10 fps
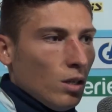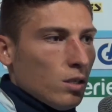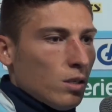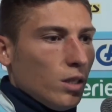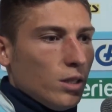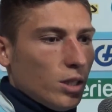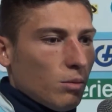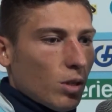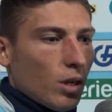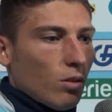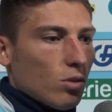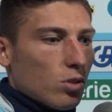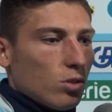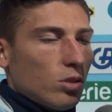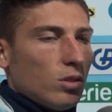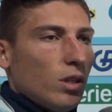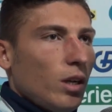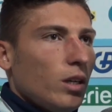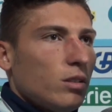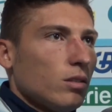Sì, diciamo che era uno scontro
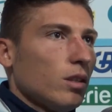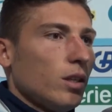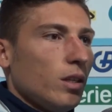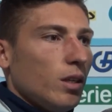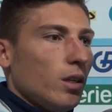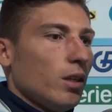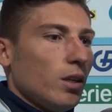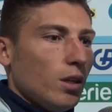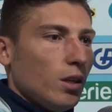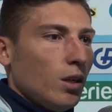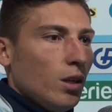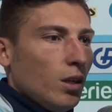diretto e